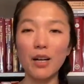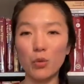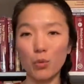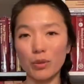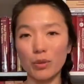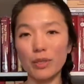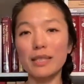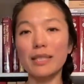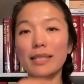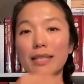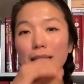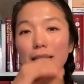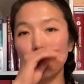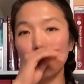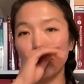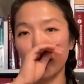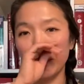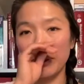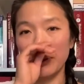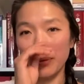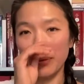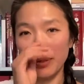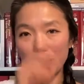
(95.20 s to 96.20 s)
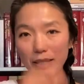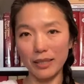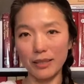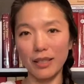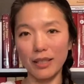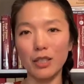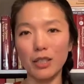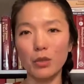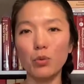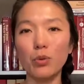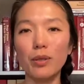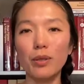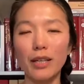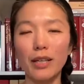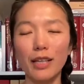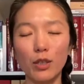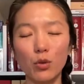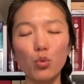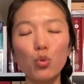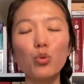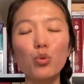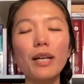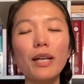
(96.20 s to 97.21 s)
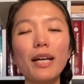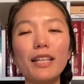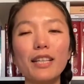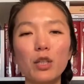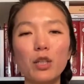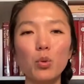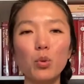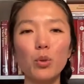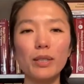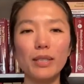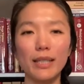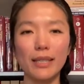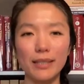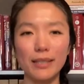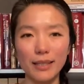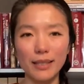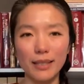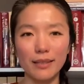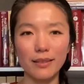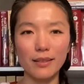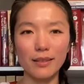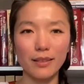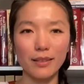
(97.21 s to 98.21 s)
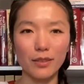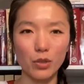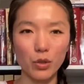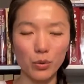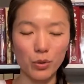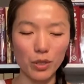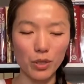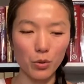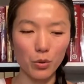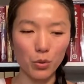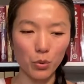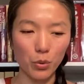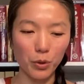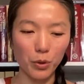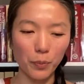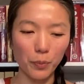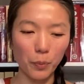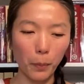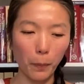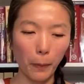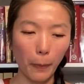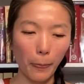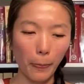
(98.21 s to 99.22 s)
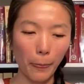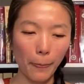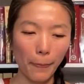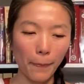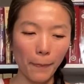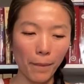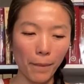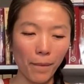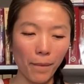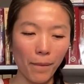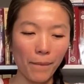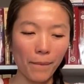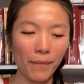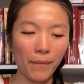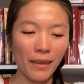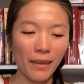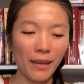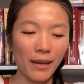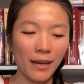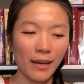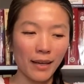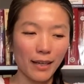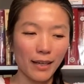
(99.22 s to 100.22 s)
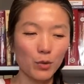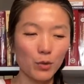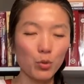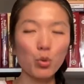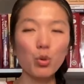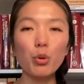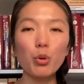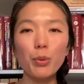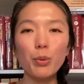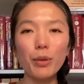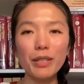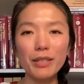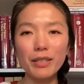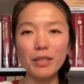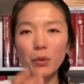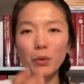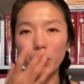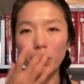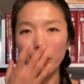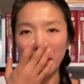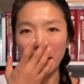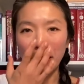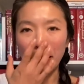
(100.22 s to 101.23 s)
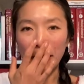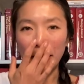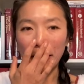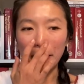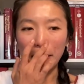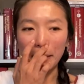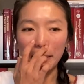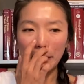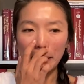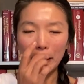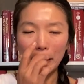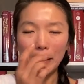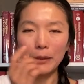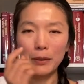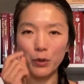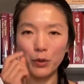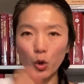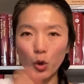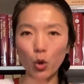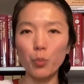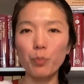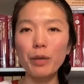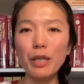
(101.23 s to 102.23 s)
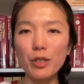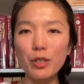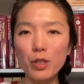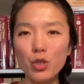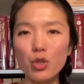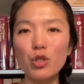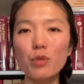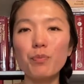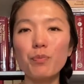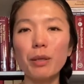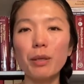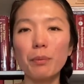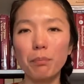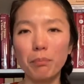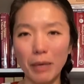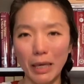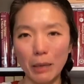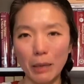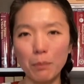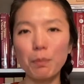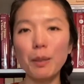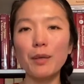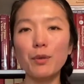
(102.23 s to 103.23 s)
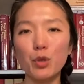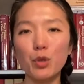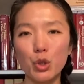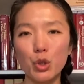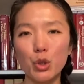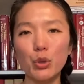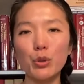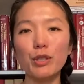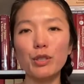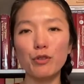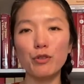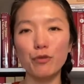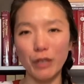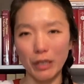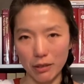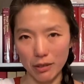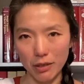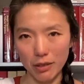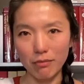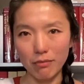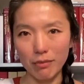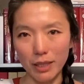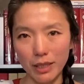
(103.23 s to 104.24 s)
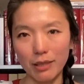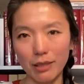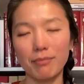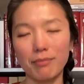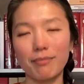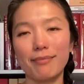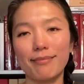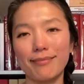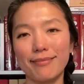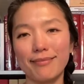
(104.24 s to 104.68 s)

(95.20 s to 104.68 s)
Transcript: 我的西医朋友也常常跟我很无奈的跟我讲这件事情，就是说，很多人会认为啊，有病治病，没病吃了防身体。